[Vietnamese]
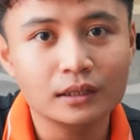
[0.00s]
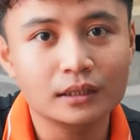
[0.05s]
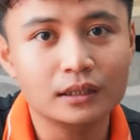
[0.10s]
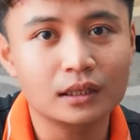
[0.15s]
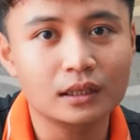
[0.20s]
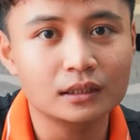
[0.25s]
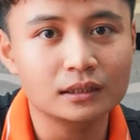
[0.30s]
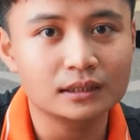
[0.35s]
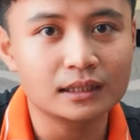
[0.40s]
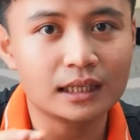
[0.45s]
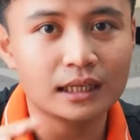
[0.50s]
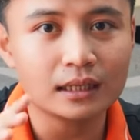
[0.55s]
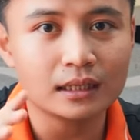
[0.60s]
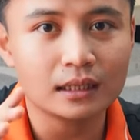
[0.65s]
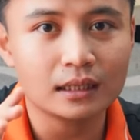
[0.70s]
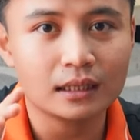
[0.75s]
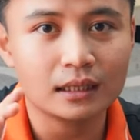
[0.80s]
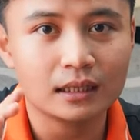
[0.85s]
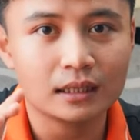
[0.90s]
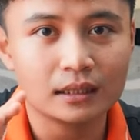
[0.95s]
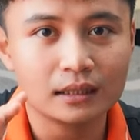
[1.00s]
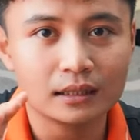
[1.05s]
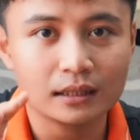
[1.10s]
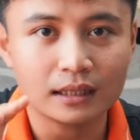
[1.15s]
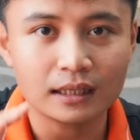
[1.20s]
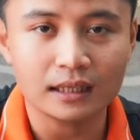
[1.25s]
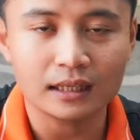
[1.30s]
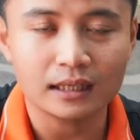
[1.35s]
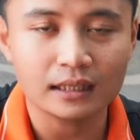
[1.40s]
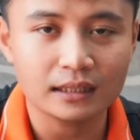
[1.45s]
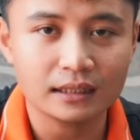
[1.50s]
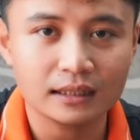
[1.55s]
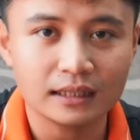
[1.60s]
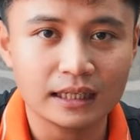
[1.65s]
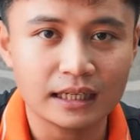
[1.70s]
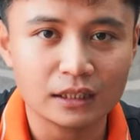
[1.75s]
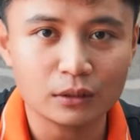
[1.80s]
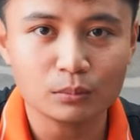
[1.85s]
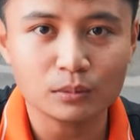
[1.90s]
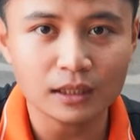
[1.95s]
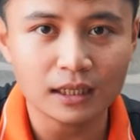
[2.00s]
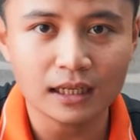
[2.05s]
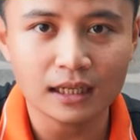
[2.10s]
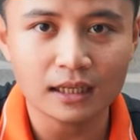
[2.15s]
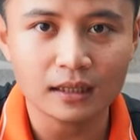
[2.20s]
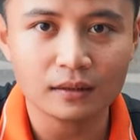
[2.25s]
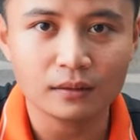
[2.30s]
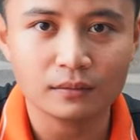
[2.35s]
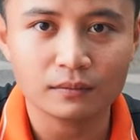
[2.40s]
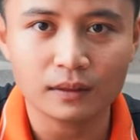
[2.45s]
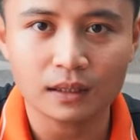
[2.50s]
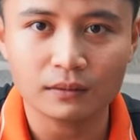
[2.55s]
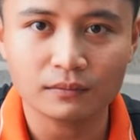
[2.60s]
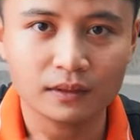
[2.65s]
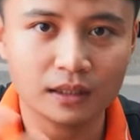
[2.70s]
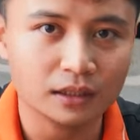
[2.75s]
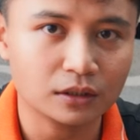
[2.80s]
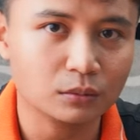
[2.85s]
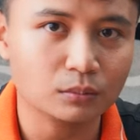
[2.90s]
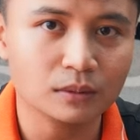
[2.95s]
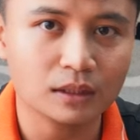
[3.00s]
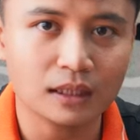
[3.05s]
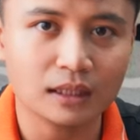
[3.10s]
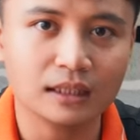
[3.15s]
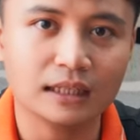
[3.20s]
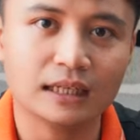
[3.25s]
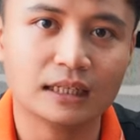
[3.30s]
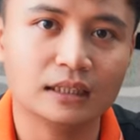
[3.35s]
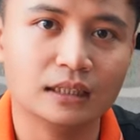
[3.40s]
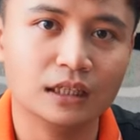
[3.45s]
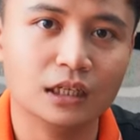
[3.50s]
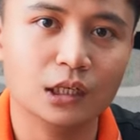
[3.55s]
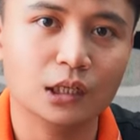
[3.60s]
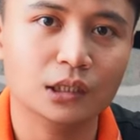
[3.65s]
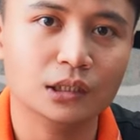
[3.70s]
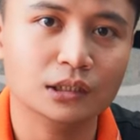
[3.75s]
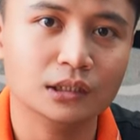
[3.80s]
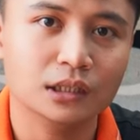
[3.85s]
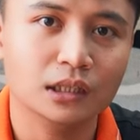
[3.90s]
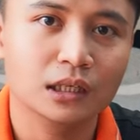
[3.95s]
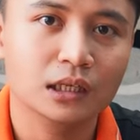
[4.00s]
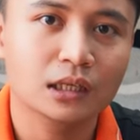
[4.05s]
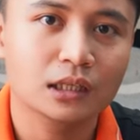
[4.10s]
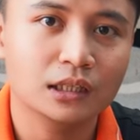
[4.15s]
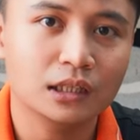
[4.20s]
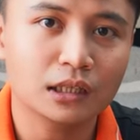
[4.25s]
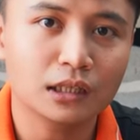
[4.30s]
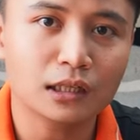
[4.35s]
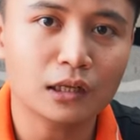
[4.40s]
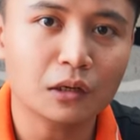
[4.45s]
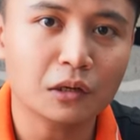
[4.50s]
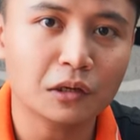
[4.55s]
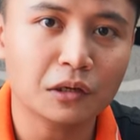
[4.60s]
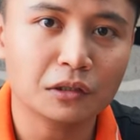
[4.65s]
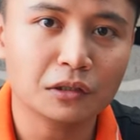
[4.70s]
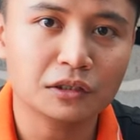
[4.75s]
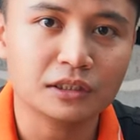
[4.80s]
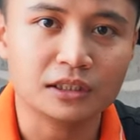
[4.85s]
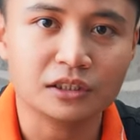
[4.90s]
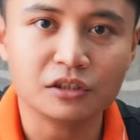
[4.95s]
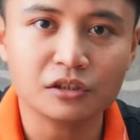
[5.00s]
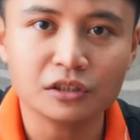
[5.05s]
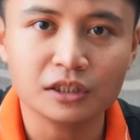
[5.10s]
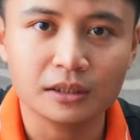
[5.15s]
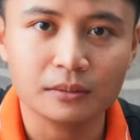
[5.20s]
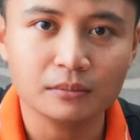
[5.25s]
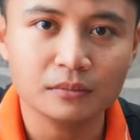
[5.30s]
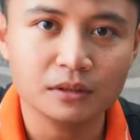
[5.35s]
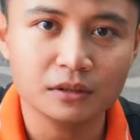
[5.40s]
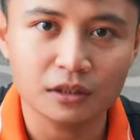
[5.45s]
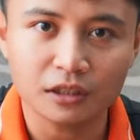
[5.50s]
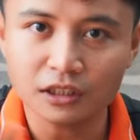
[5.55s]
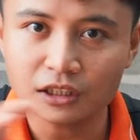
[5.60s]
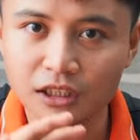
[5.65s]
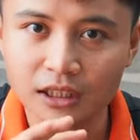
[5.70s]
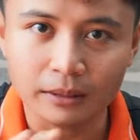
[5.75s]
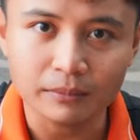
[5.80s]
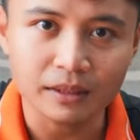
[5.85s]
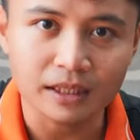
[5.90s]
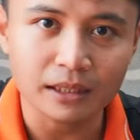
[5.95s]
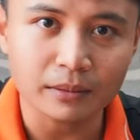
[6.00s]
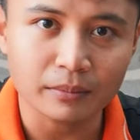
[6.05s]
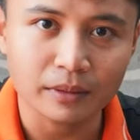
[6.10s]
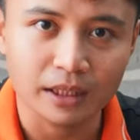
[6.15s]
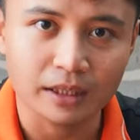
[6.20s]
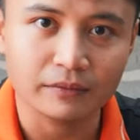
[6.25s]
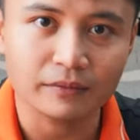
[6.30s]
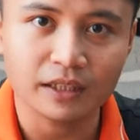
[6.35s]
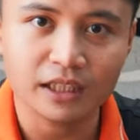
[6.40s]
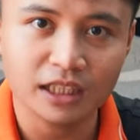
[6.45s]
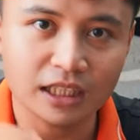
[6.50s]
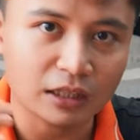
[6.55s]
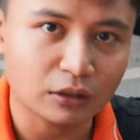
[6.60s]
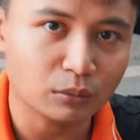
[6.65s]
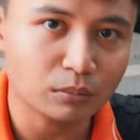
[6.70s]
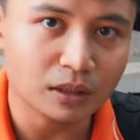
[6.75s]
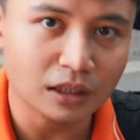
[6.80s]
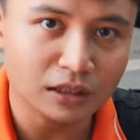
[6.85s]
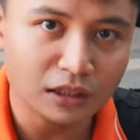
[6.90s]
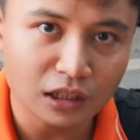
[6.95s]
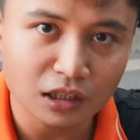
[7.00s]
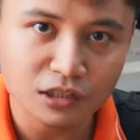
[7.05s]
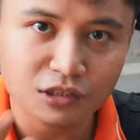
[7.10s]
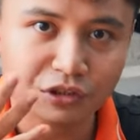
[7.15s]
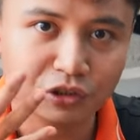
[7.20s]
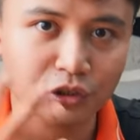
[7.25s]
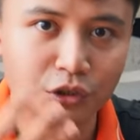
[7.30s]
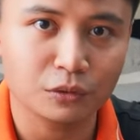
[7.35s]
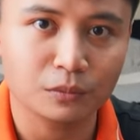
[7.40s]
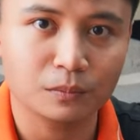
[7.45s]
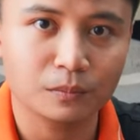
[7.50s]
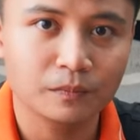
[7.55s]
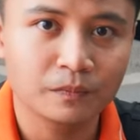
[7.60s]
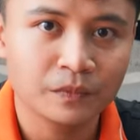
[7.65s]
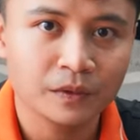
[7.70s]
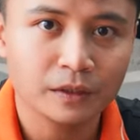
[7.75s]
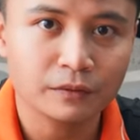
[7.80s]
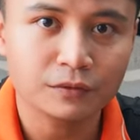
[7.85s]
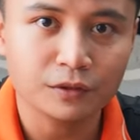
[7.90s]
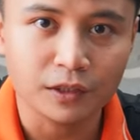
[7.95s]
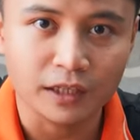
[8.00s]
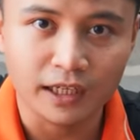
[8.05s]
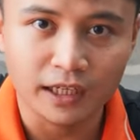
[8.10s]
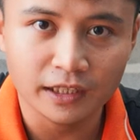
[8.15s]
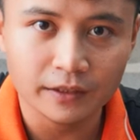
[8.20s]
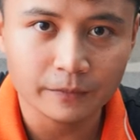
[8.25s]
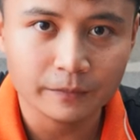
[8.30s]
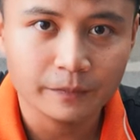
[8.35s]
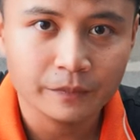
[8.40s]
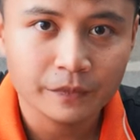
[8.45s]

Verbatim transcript: trên các à, kệ nhà chúng ta, và việc chúng ta đặt trên chân lo nó sẽ có điểm, những cái điểm gì khác biệt và khi nào chúng ta nên sử dụng phương án.